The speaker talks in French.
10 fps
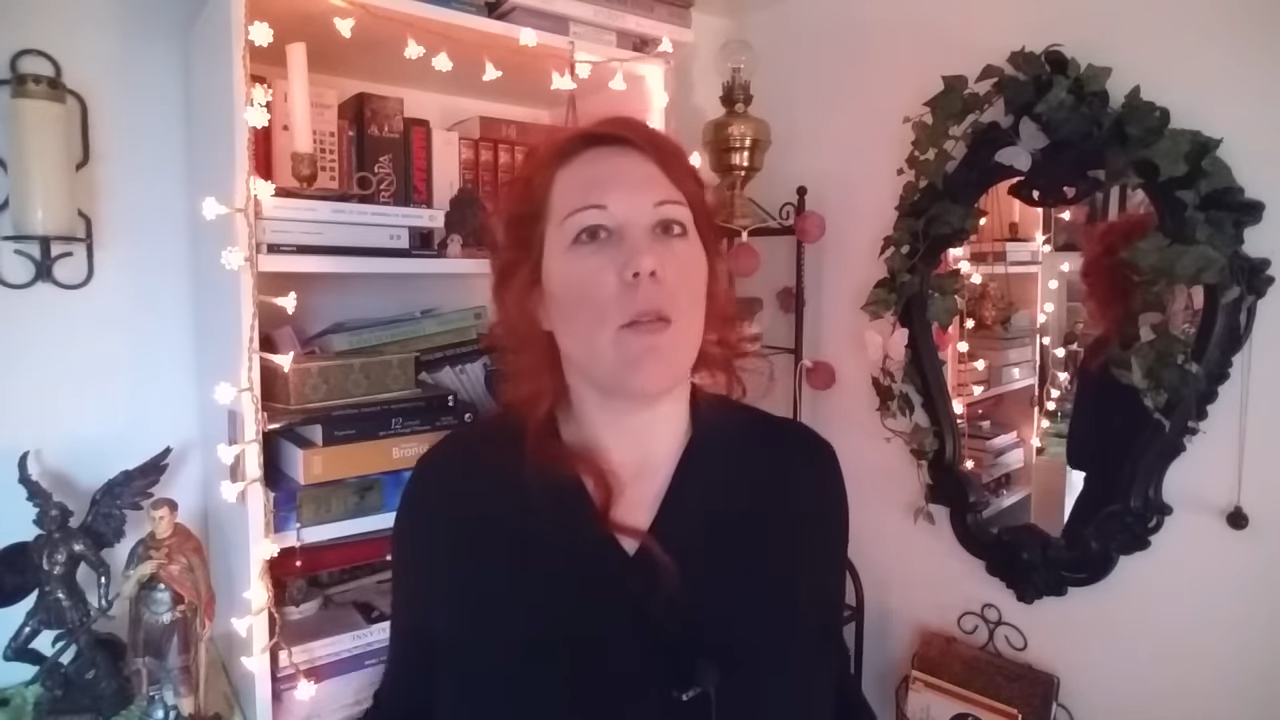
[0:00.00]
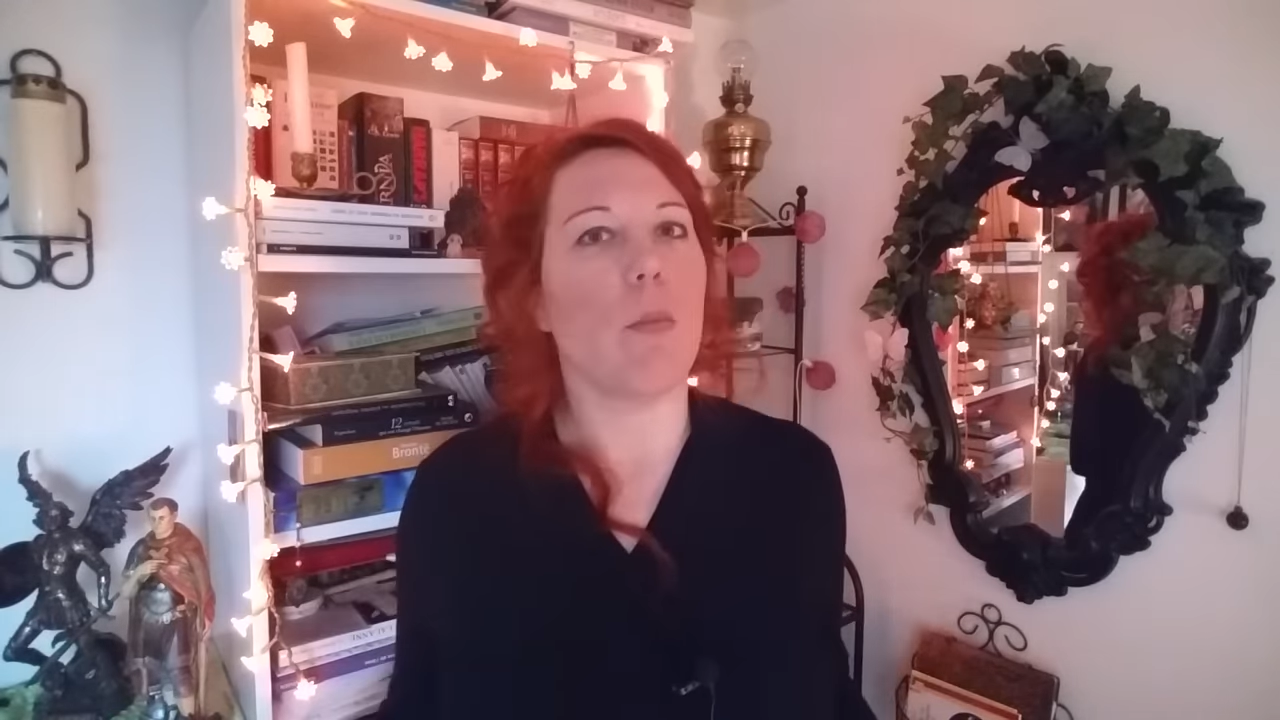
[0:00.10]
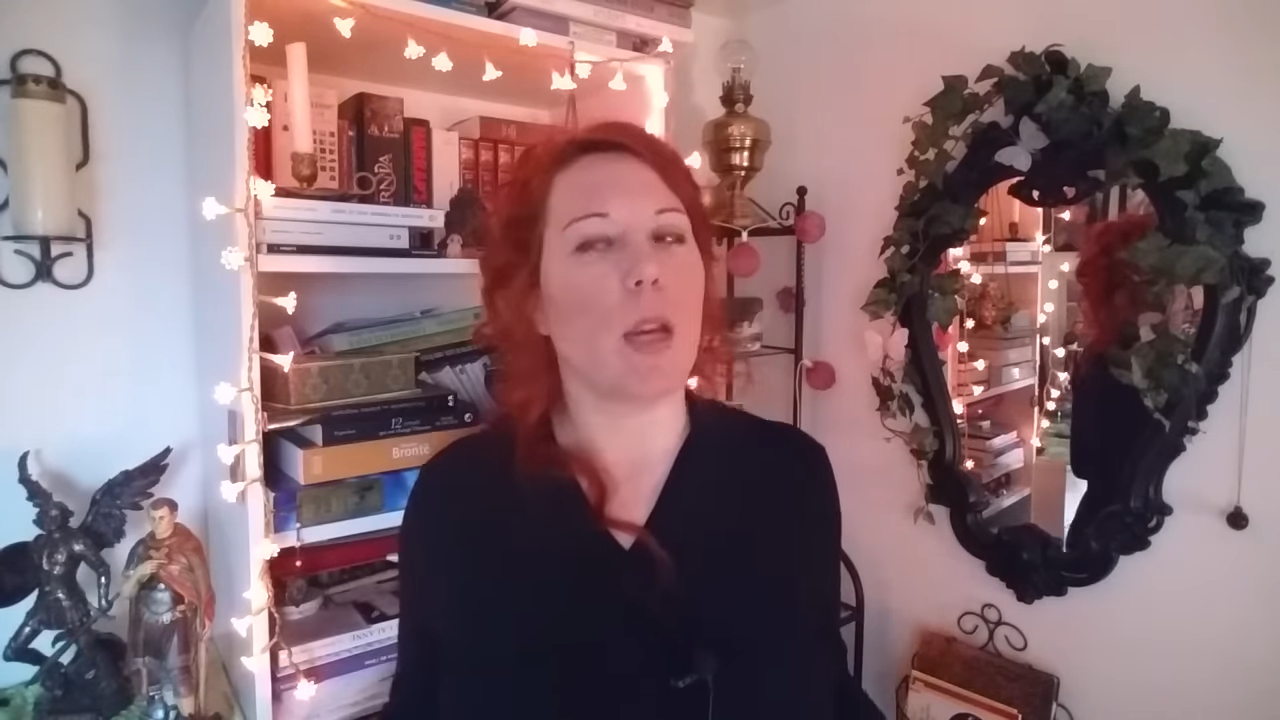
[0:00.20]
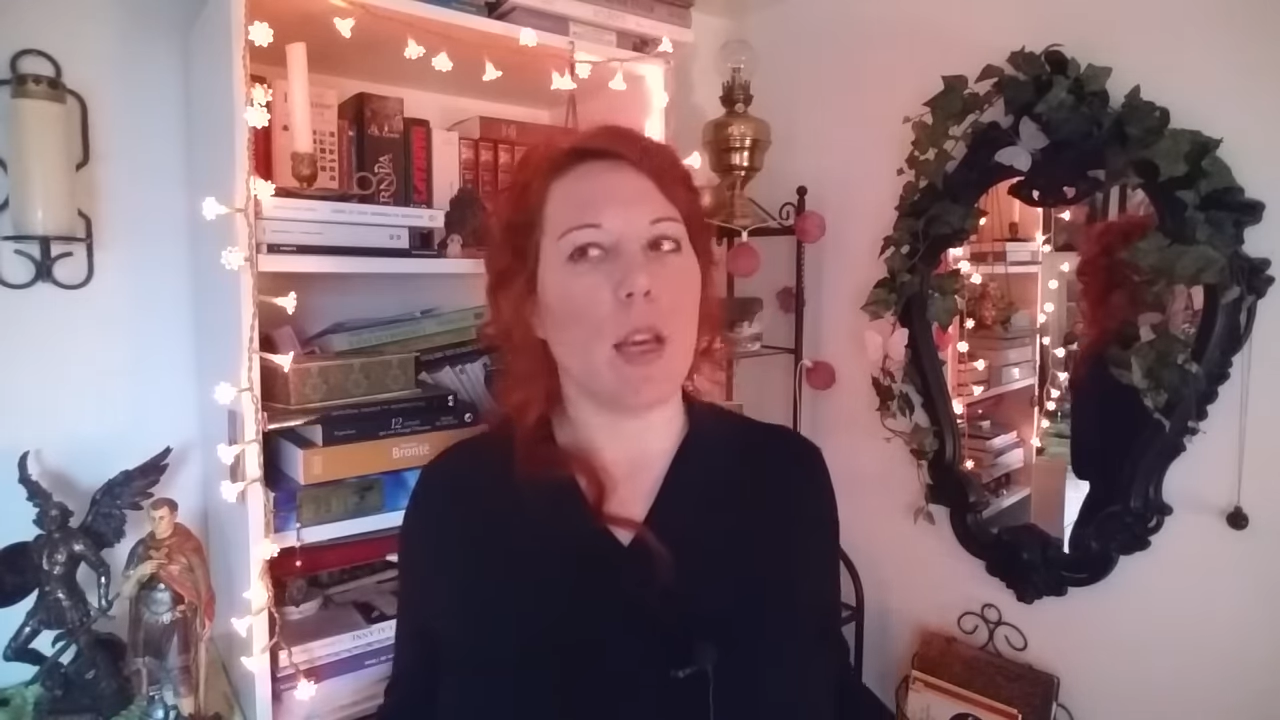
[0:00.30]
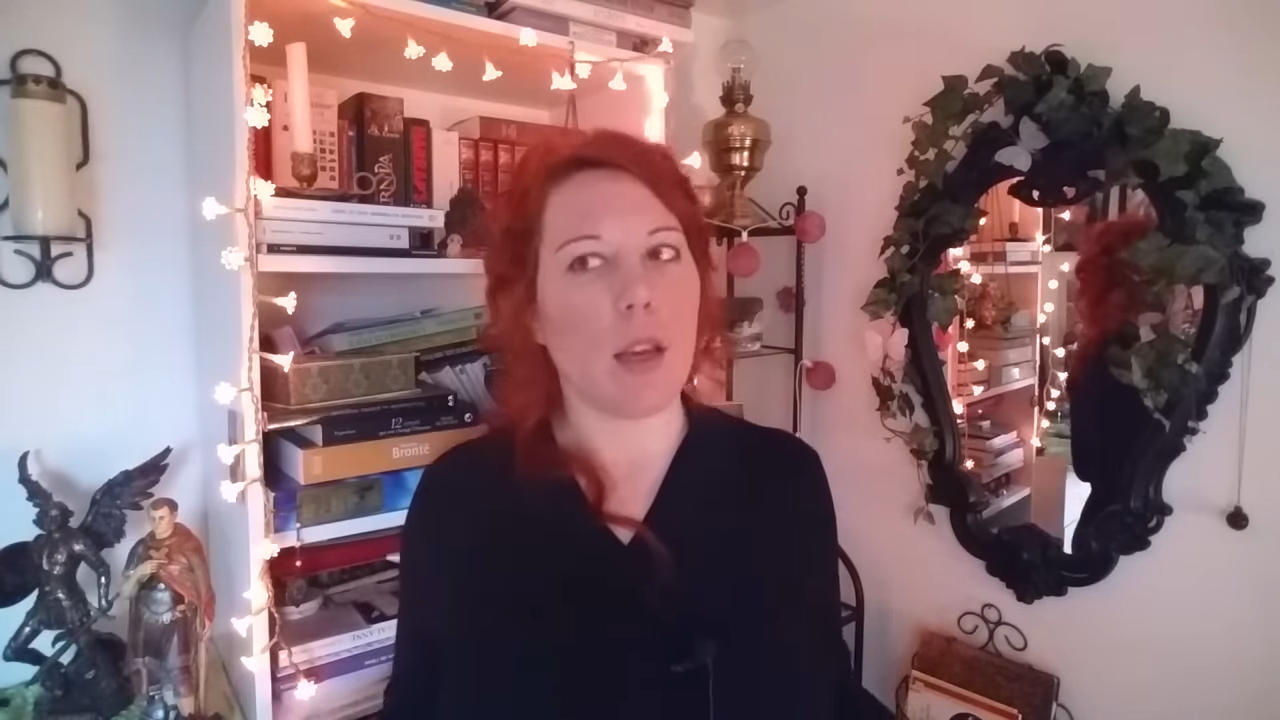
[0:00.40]

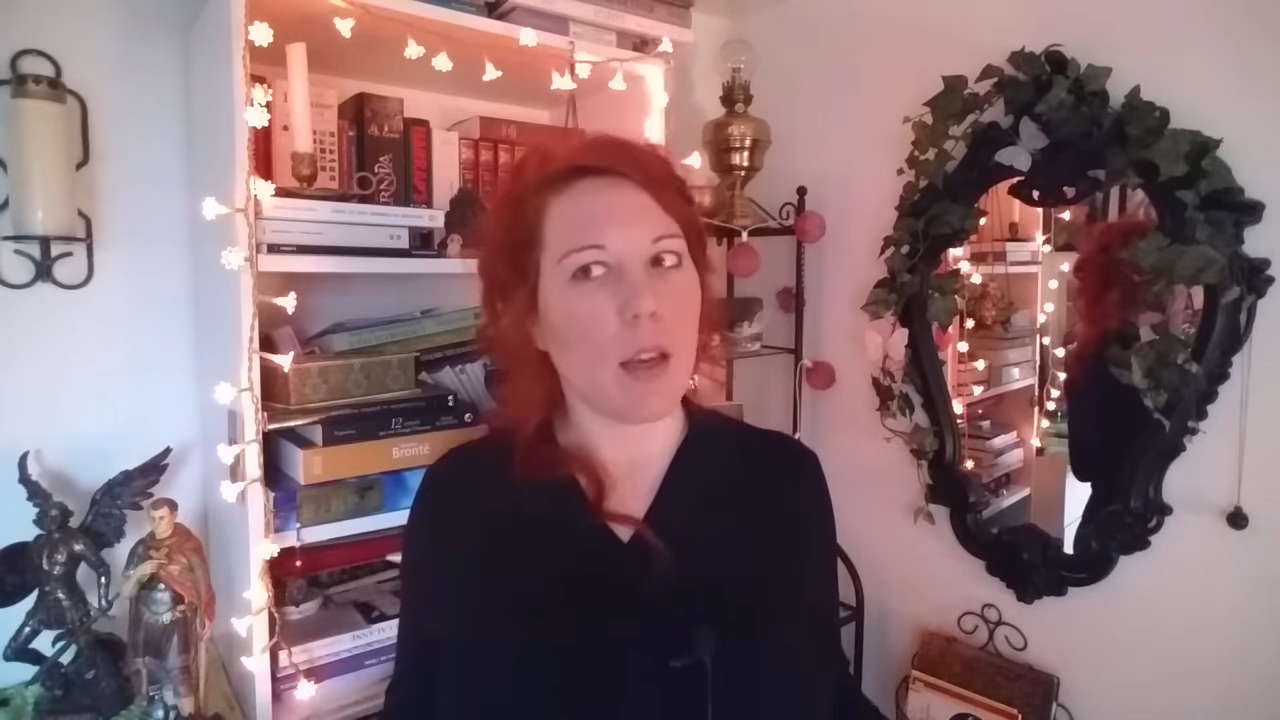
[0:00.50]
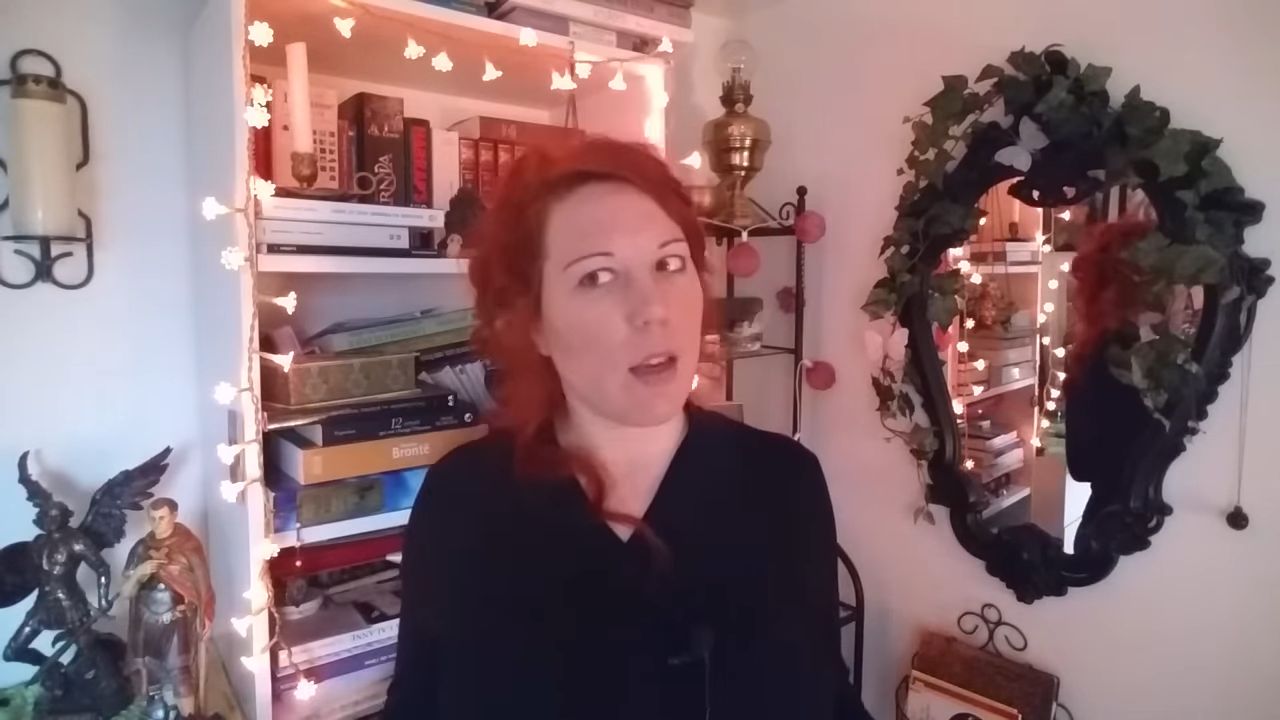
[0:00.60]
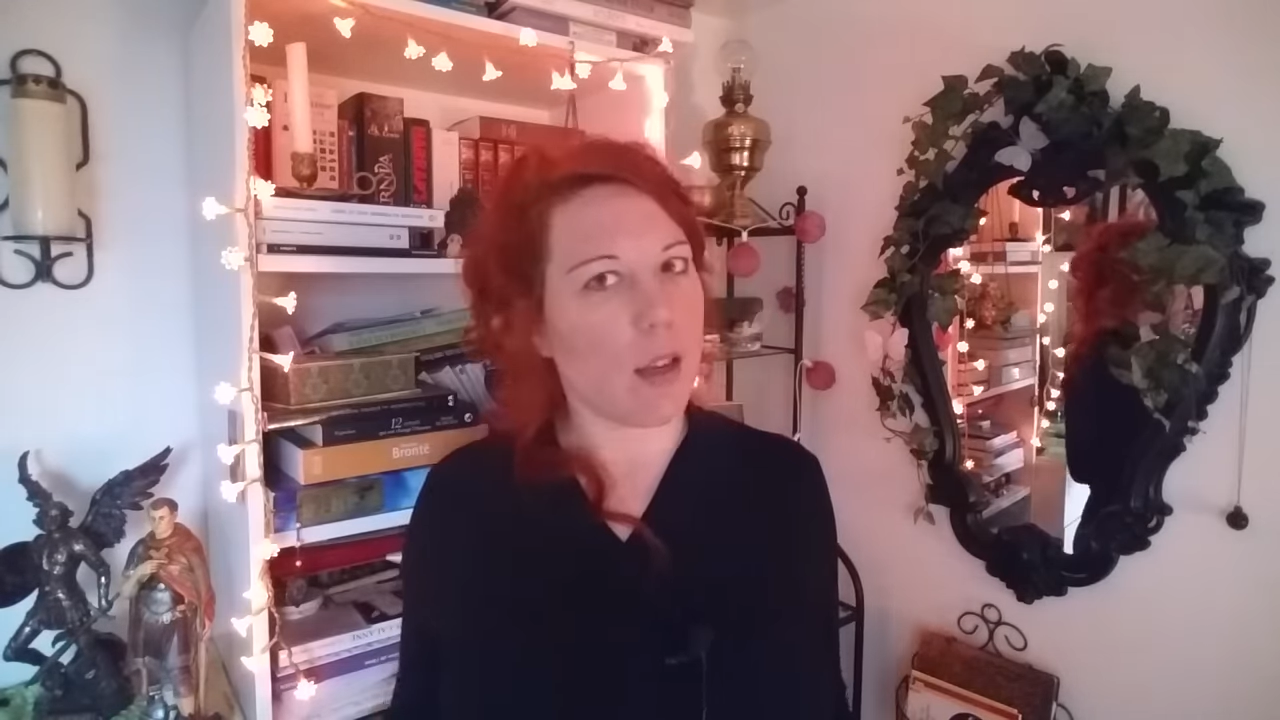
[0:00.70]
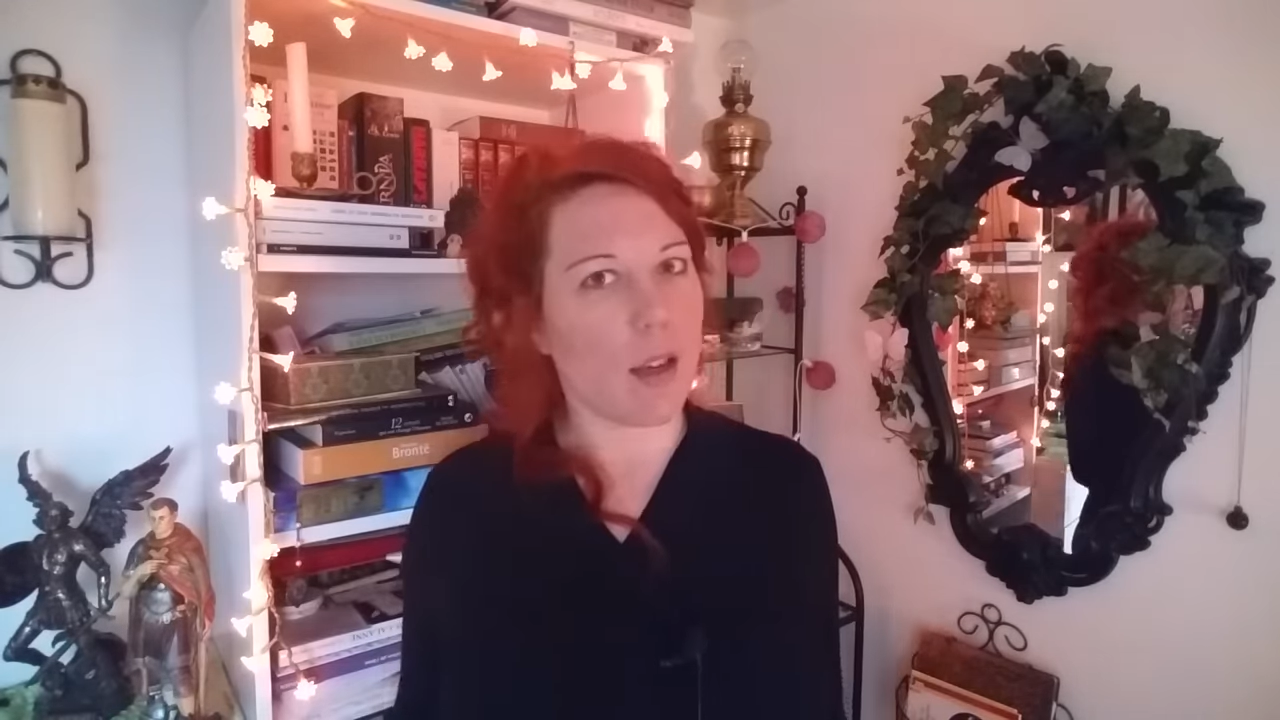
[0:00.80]
Mais